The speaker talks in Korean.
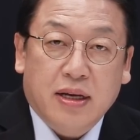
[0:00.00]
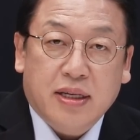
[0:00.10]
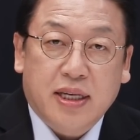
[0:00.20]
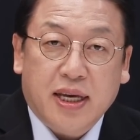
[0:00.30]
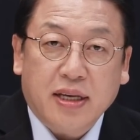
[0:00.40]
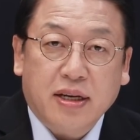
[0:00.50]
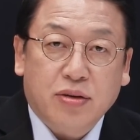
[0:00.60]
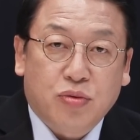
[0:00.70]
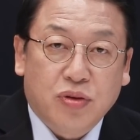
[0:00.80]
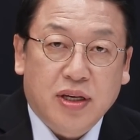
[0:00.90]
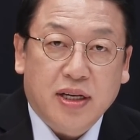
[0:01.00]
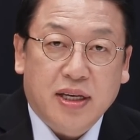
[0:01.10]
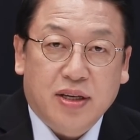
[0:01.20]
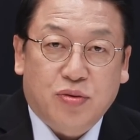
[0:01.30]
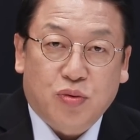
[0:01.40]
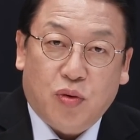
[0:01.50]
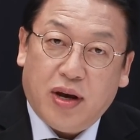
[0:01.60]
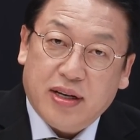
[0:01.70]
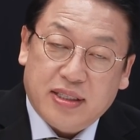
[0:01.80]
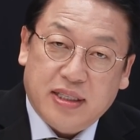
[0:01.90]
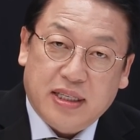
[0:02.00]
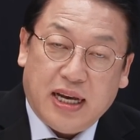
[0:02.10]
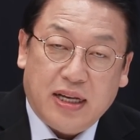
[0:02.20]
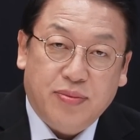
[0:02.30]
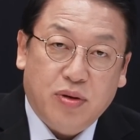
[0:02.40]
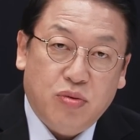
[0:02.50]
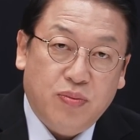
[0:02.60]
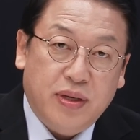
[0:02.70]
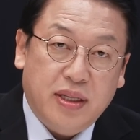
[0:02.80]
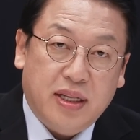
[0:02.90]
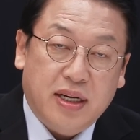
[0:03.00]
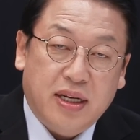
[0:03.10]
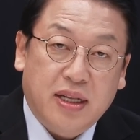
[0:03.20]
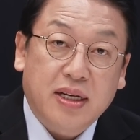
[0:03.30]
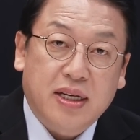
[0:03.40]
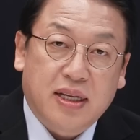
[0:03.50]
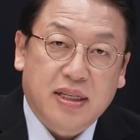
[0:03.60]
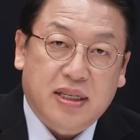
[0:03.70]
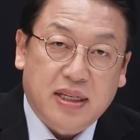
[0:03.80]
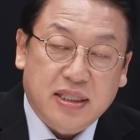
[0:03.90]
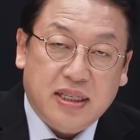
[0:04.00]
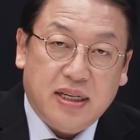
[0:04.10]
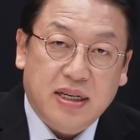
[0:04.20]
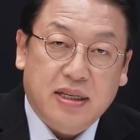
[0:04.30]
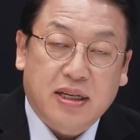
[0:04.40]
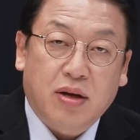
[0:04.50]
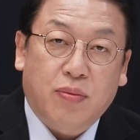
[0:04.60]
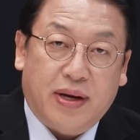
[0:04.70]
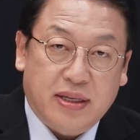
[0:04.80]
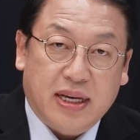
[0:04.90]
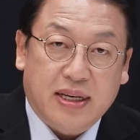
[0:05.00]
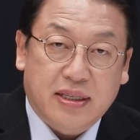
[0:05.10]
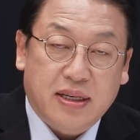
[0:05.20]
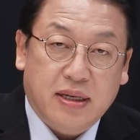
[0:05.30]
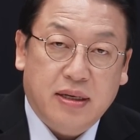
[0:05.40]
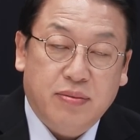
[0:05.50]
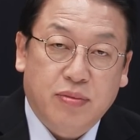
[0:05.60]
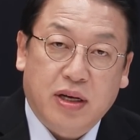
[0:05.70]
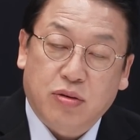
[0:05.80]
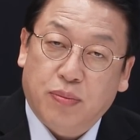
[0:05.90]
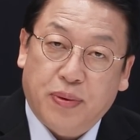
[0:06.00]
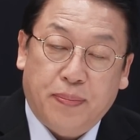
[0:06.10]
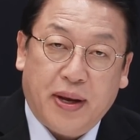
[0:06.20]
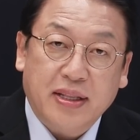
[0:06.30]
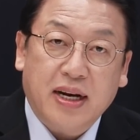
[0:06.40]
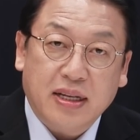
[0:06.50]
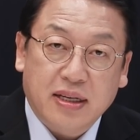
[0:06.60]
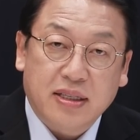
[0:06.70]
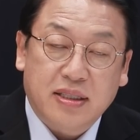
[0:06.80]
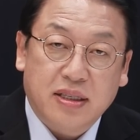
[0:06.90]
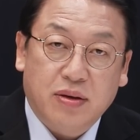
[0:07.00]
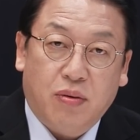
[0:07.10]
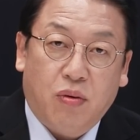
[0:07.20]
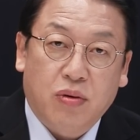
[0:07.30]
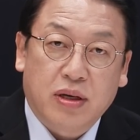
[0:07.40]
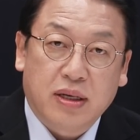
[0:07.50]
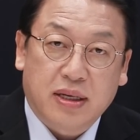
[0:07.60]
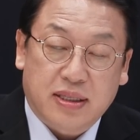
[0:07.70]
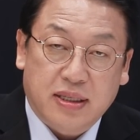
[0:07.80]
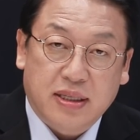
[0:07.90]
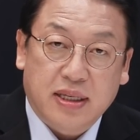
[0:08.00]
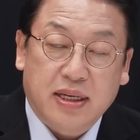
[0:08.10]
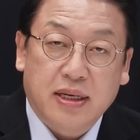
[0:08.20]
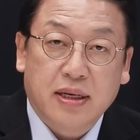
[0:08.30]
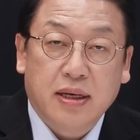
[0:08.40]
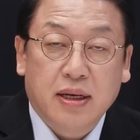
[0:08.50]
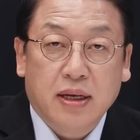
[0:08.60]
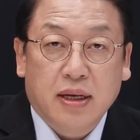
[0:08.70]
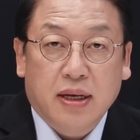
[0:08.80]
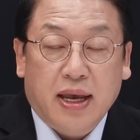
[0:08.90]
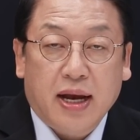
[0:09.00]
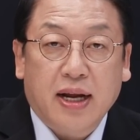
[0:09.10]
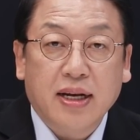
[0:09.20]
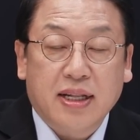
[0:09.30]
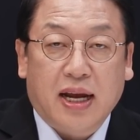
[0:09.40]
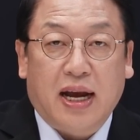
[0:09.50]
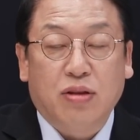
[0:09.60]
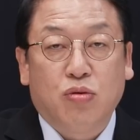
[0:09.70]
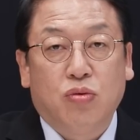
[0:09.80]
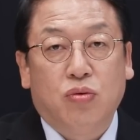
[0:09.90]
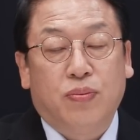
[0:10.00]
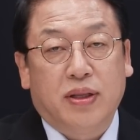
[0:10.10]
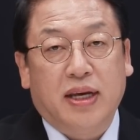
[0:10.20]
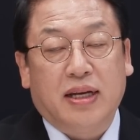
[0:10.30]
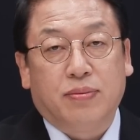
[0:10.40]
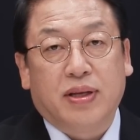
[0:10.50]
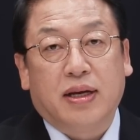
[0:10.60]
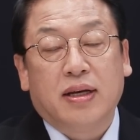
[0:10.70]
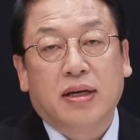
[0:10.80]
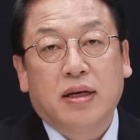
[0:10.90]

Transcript: 기계적 균형이 중요한 것인지 아니면 국민들이 느끼는 정서를 그대로 반영해서 뭔가 좀 비판을 하는 것이 옳은 것인지 헷갈릴 때가 한두 번이 아닙니다